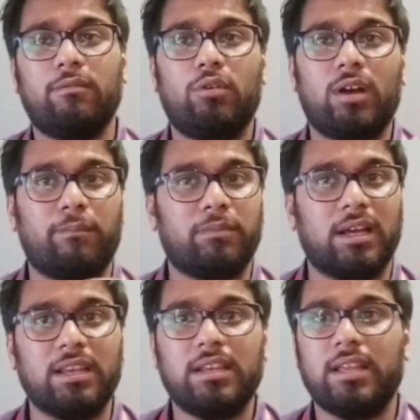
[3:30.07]
वो
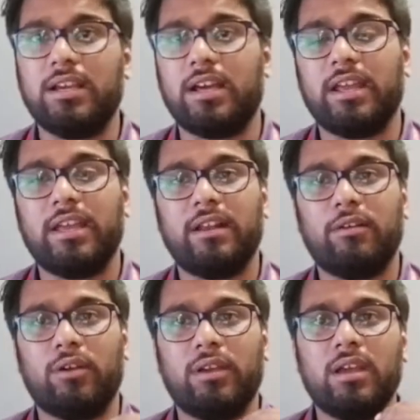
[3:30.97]
कप्तानी नहीं करेगी
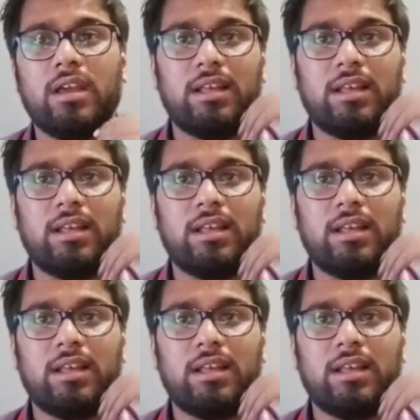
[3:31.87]
क्योंकि